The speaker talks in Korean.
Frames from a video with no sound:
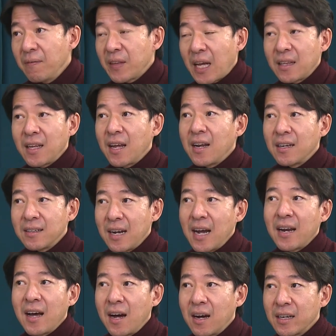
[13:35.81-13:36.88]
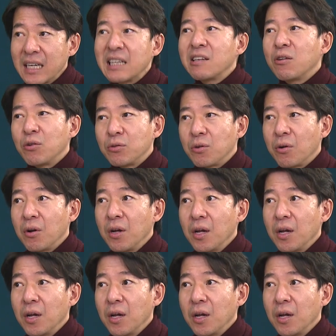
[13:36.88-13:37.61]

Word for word: 나타나는 하락인 거죠.